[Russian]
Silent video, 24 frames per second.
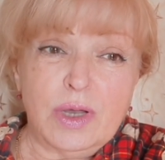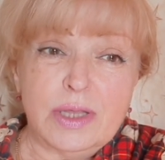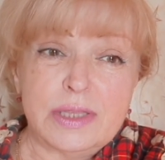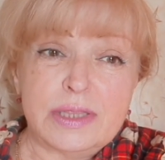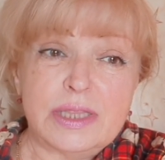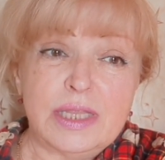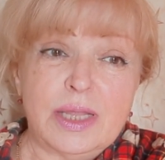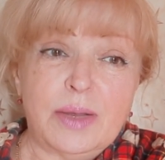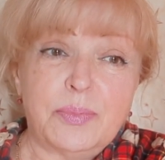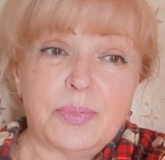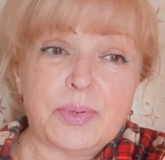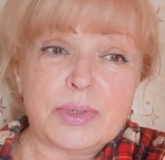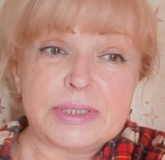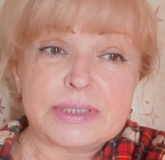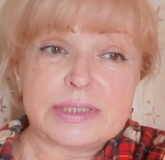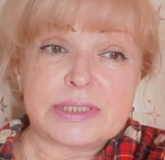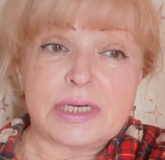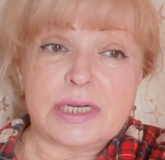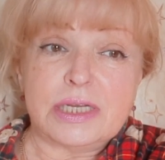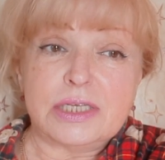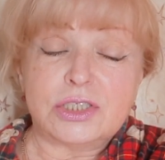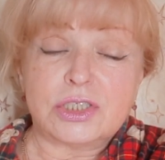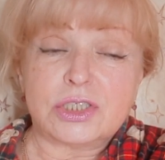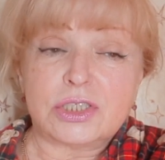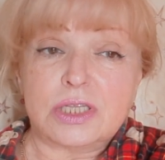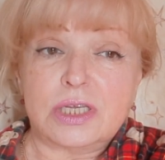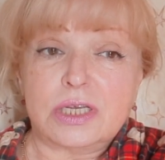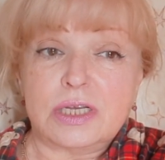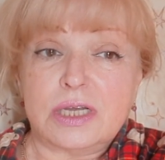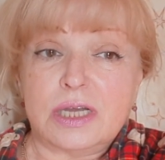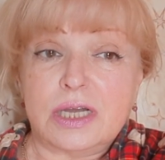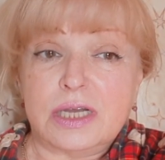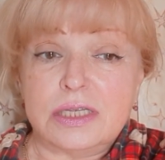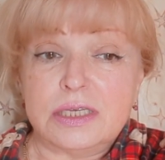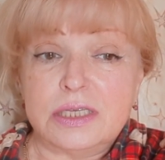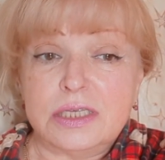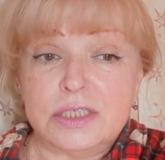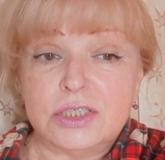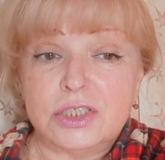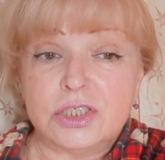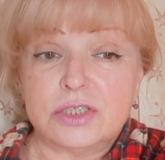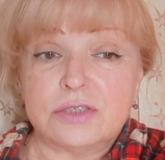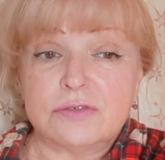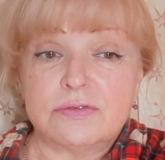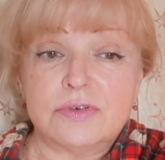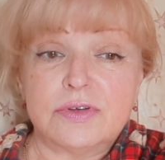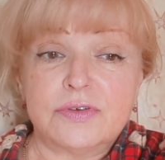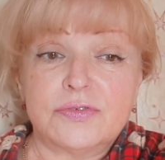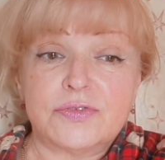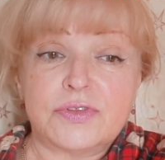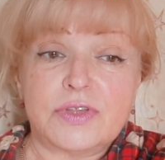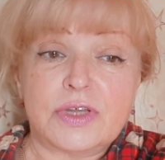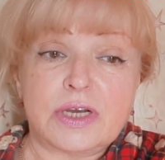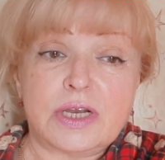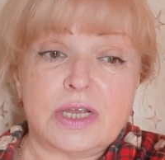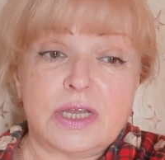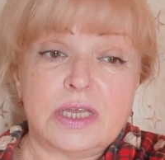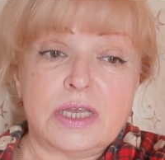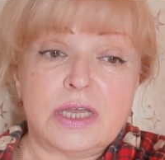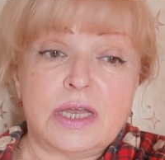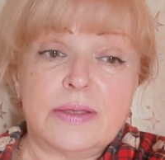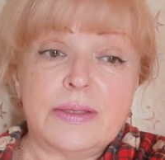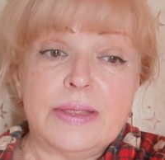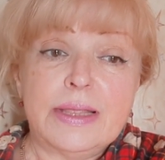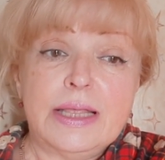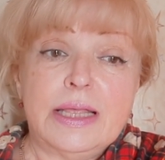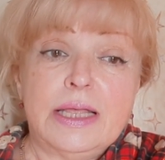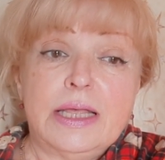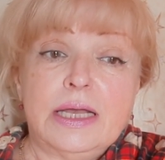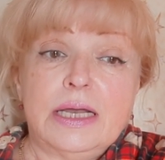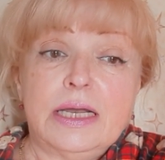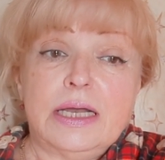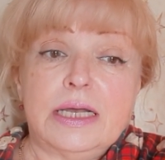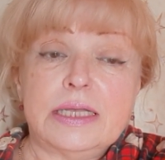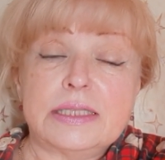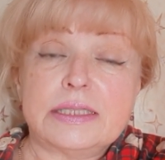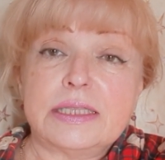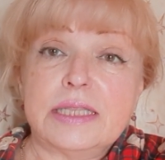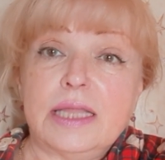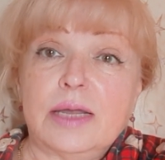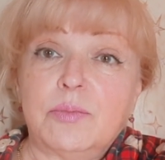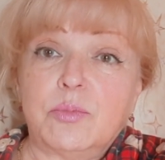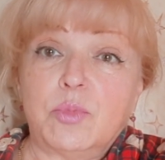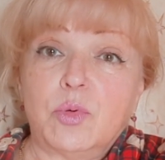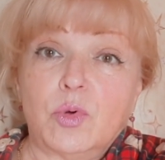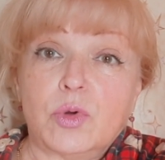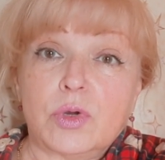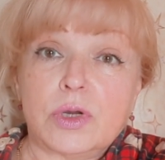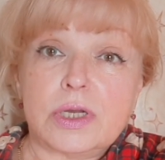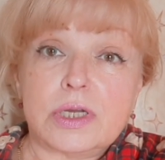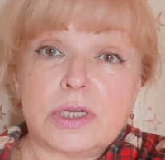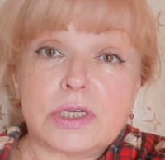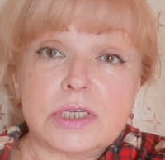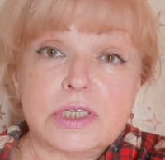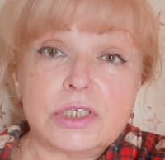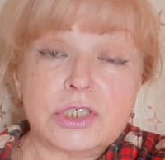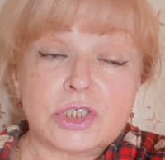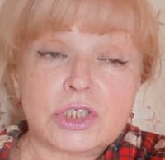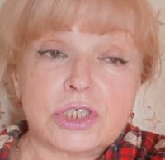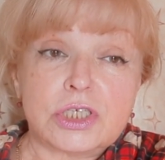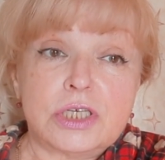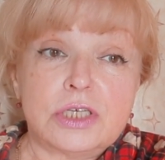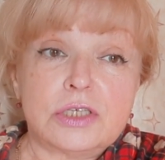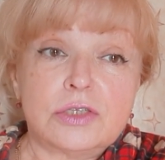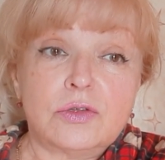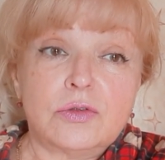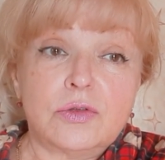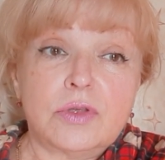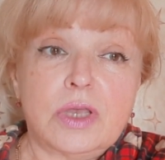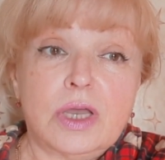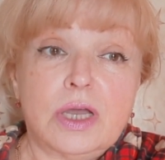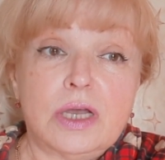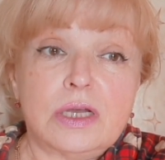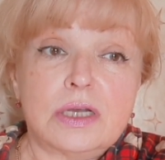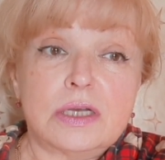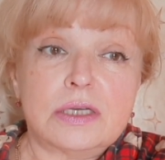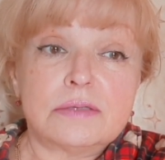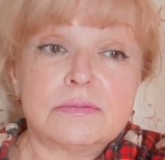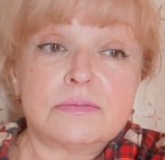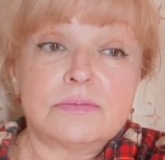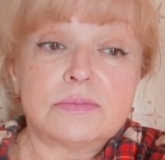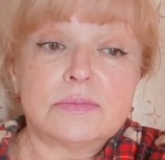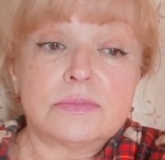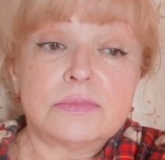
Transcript: Одна прозрачная коричневая, вторая от набора рыжая, но я